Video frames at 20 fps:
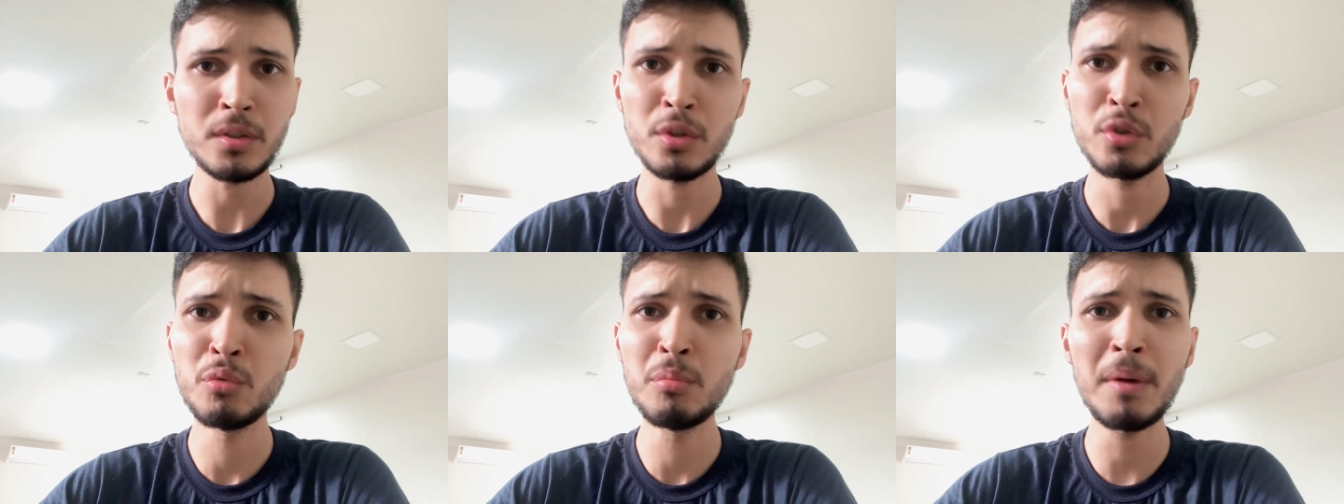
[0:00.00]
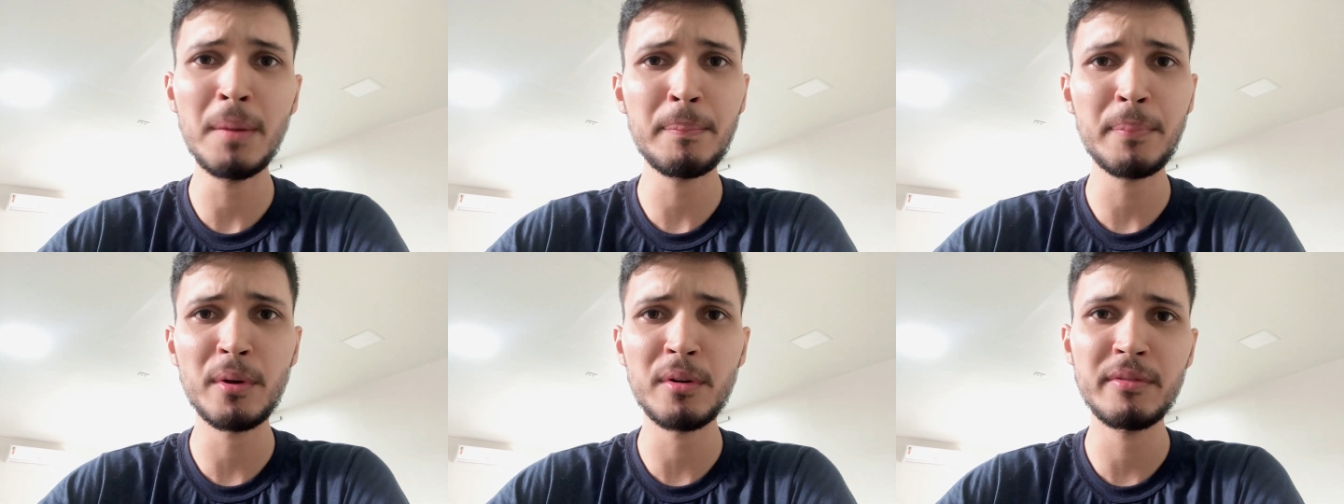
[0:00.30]

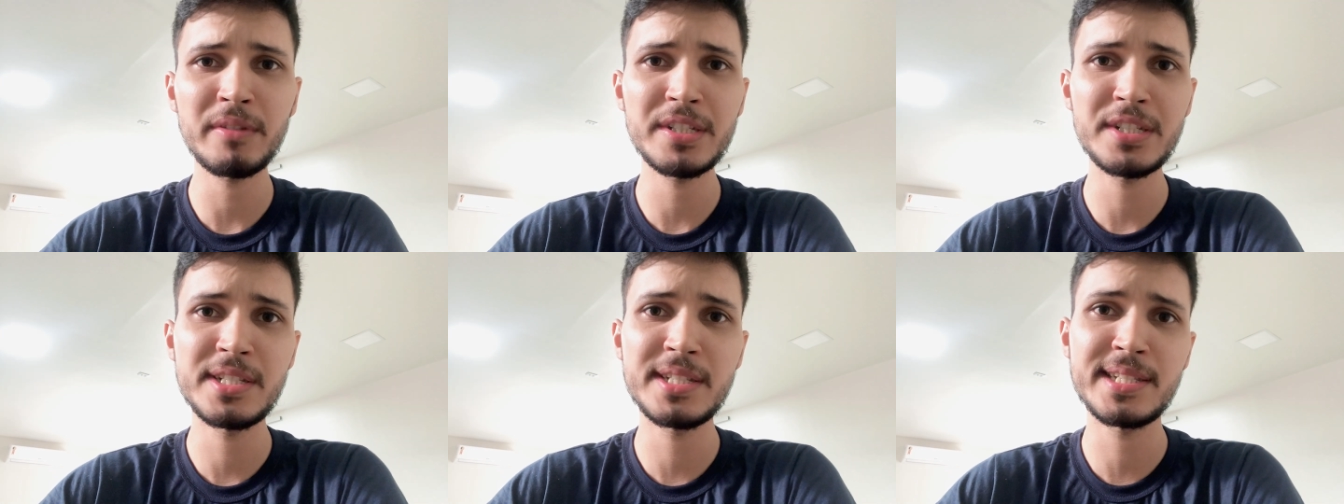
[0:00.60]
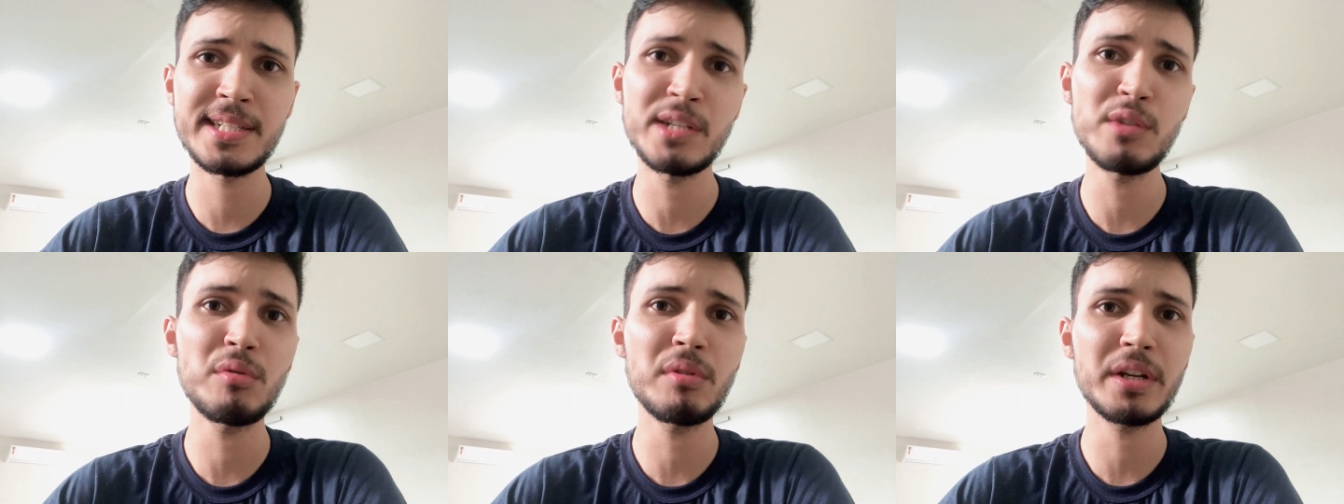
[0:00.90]
Numa prova de
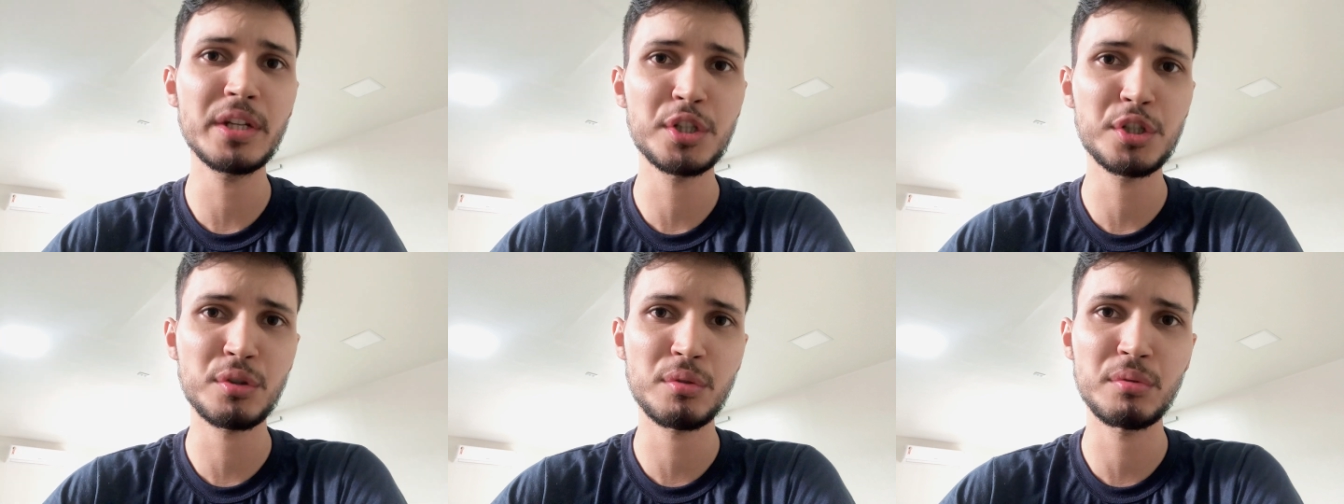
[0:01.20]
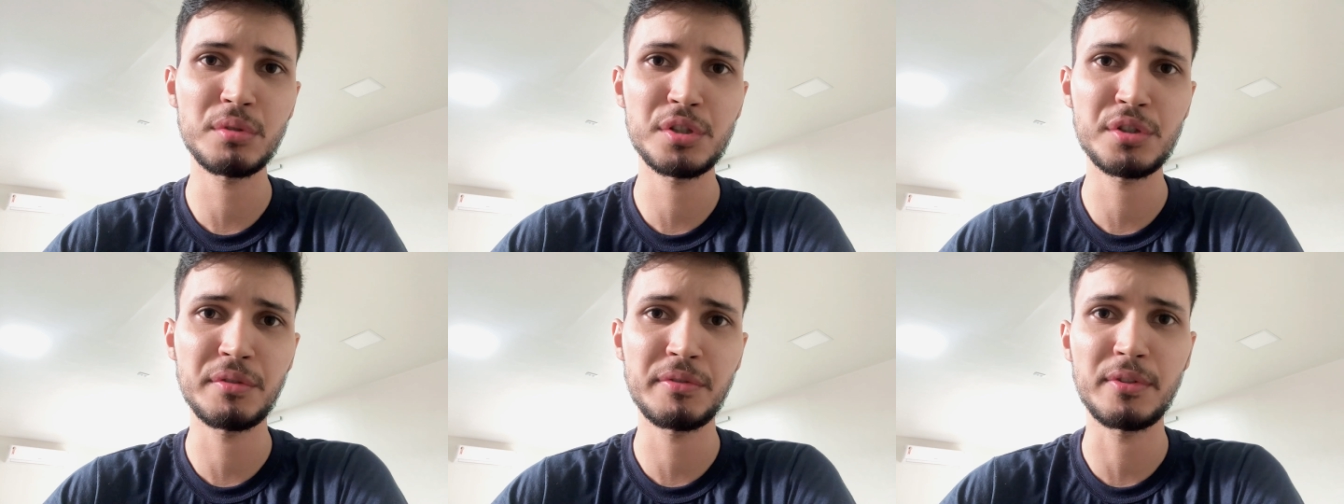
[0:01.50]
5
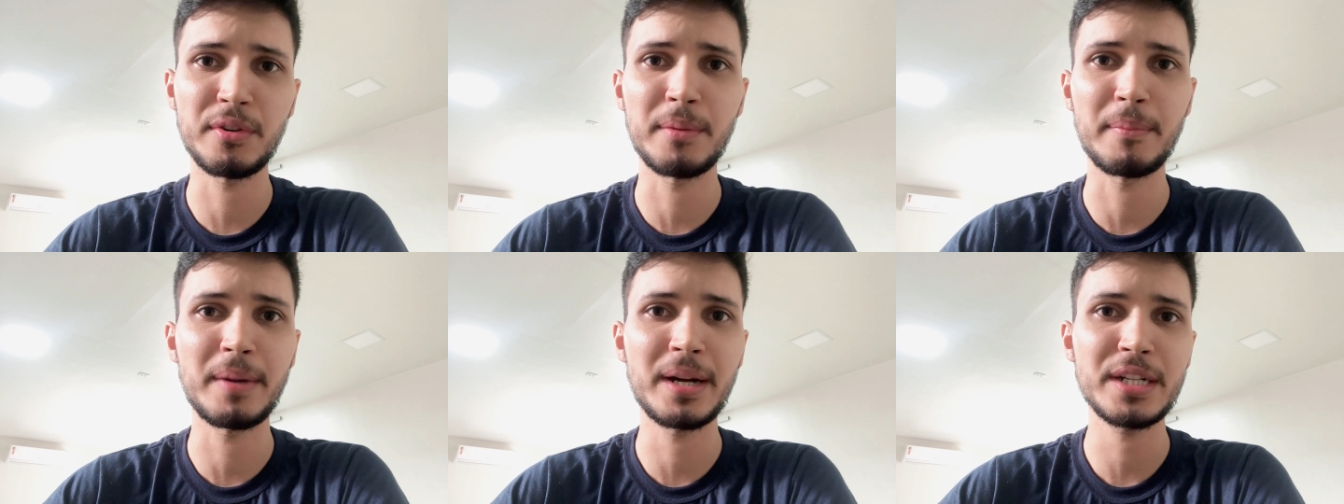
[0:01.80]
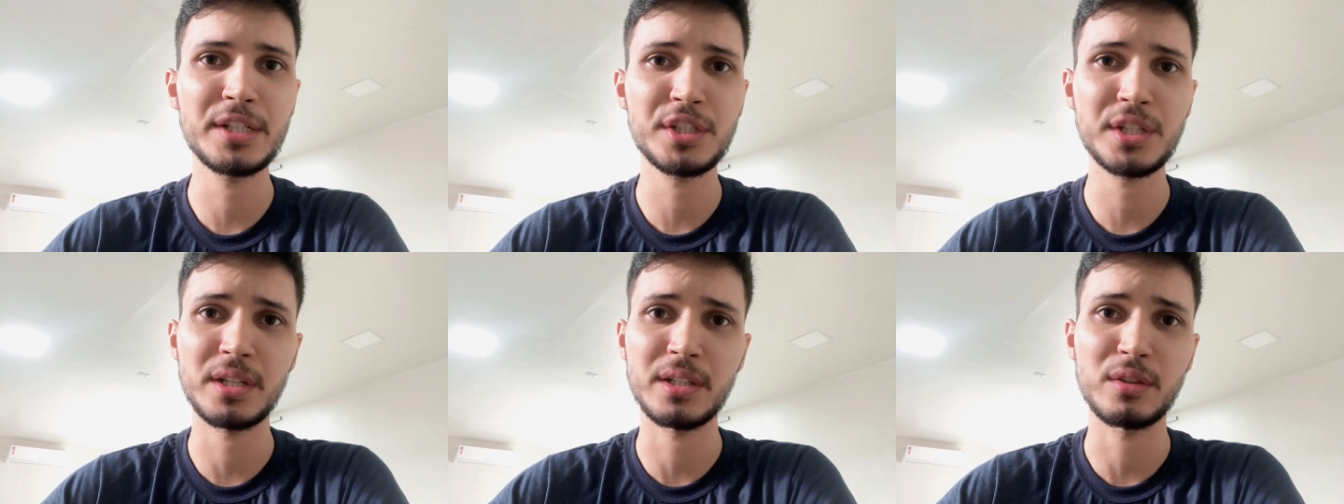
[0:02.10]
questões de
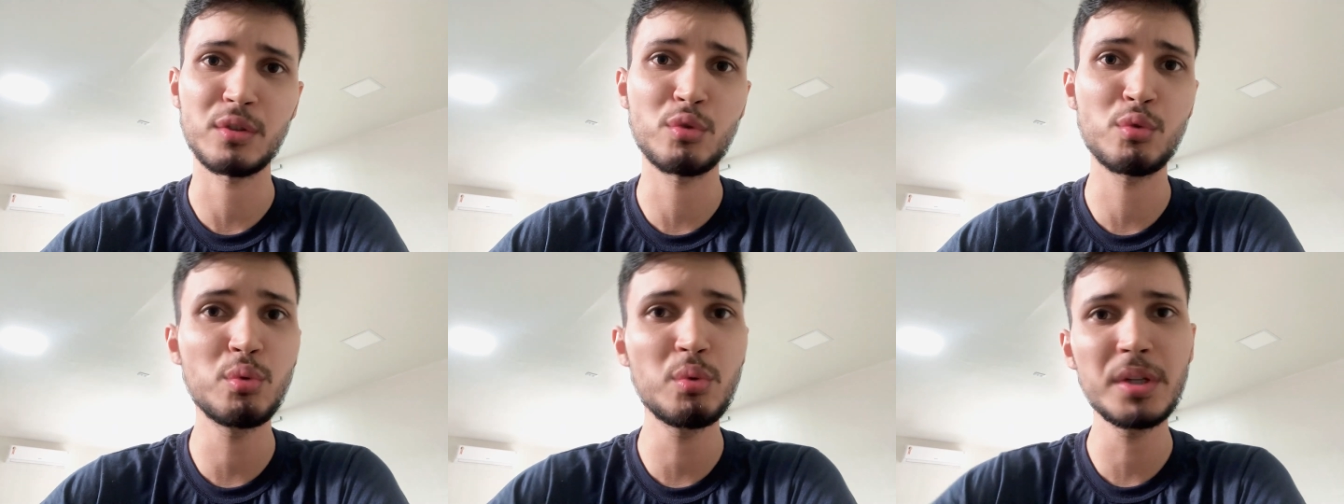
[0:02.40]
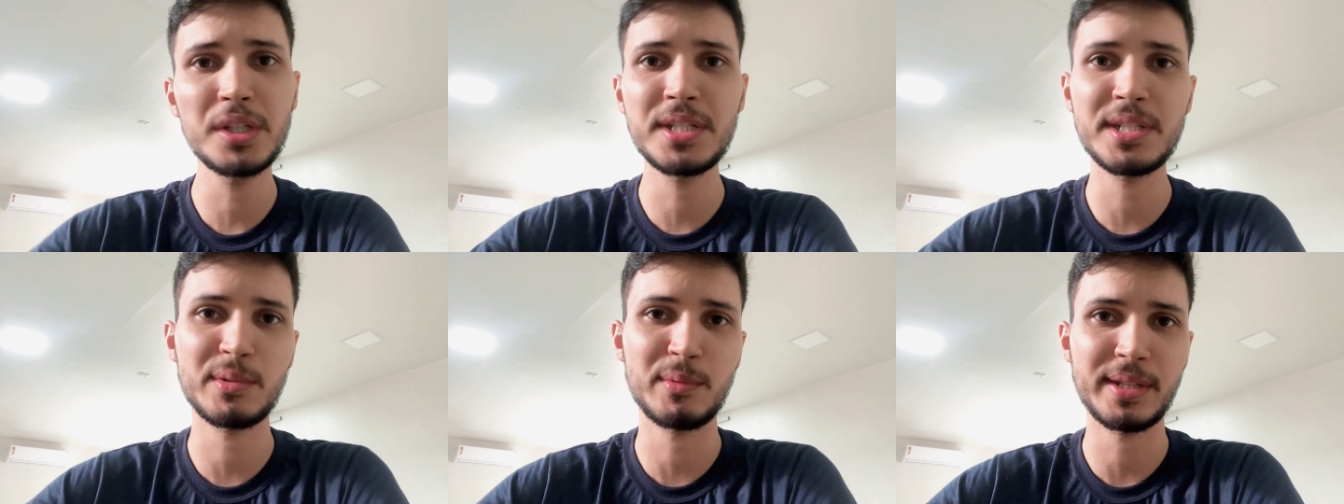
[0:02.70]
informática,
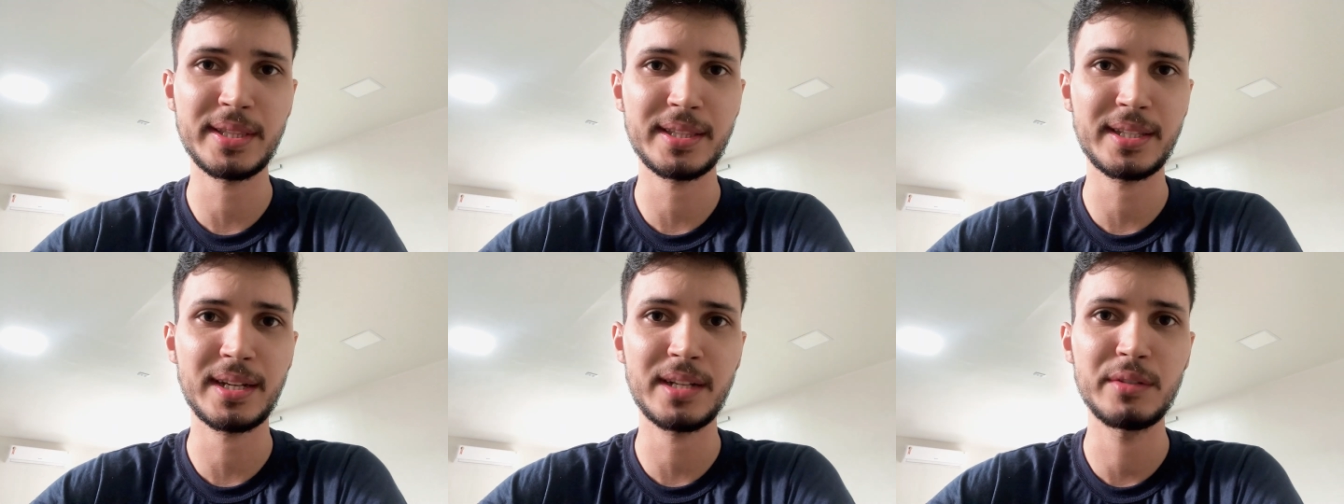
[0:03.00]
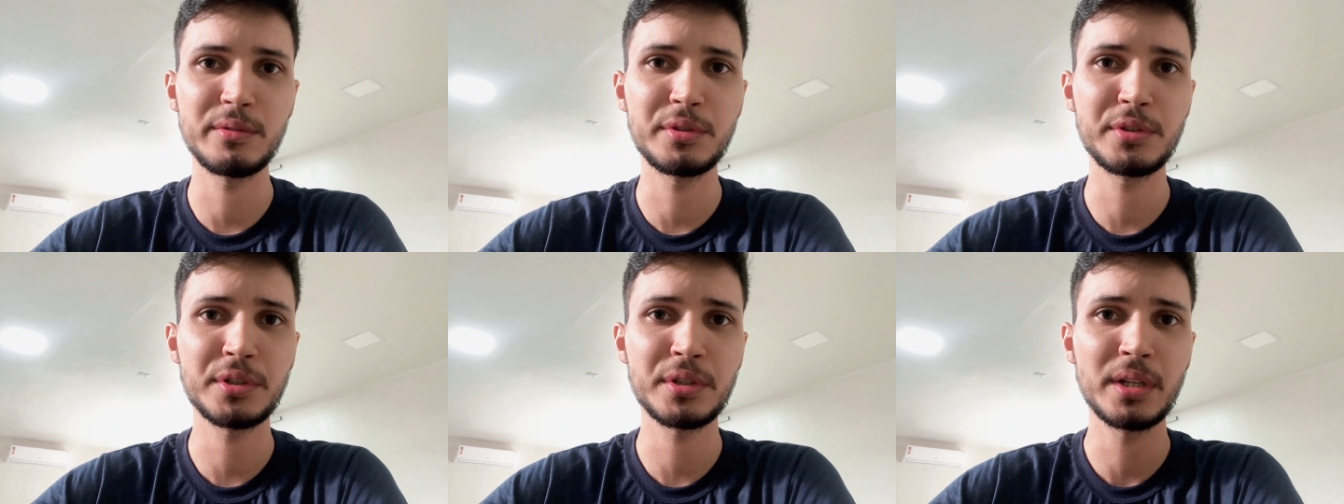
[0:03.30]
duas são
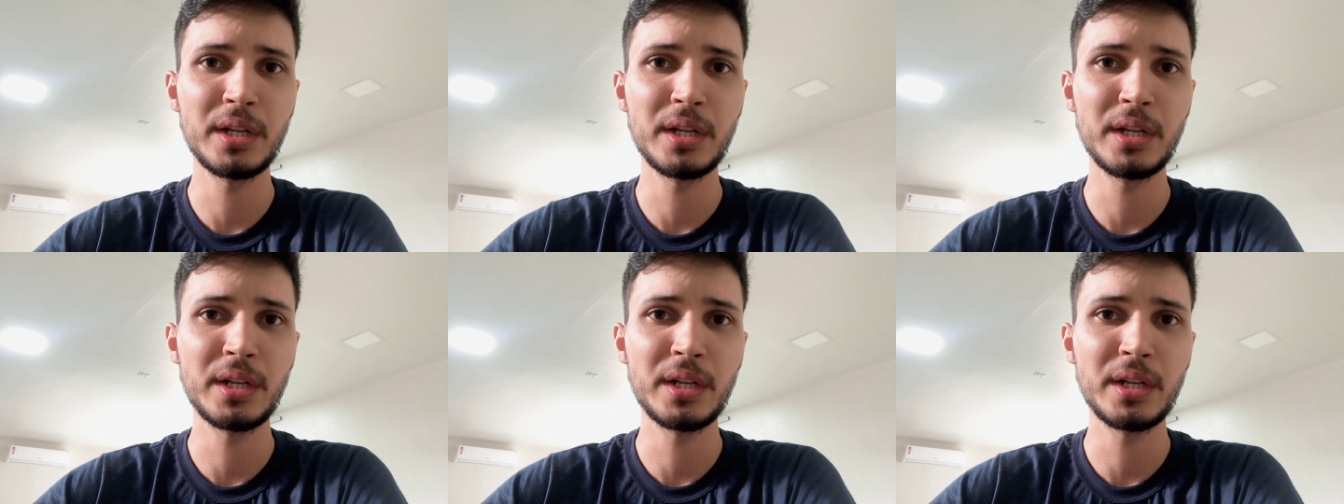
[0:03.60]
atalhos.